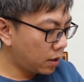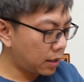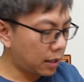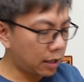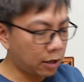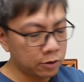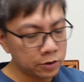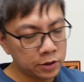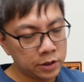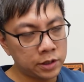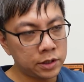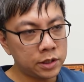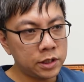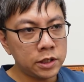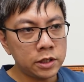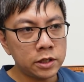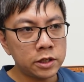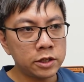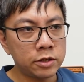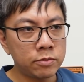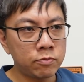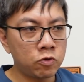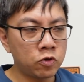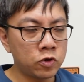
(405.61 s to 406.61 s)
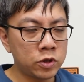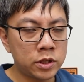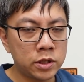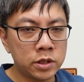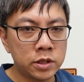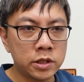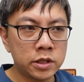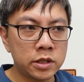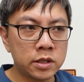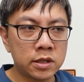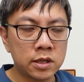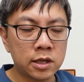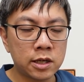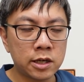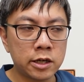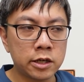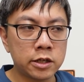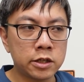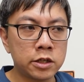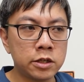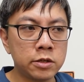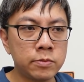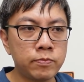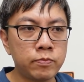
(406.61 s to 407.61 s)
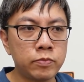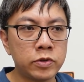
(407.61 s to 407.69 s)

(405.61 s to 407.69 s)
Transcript: 好，实际的研磨时间当然是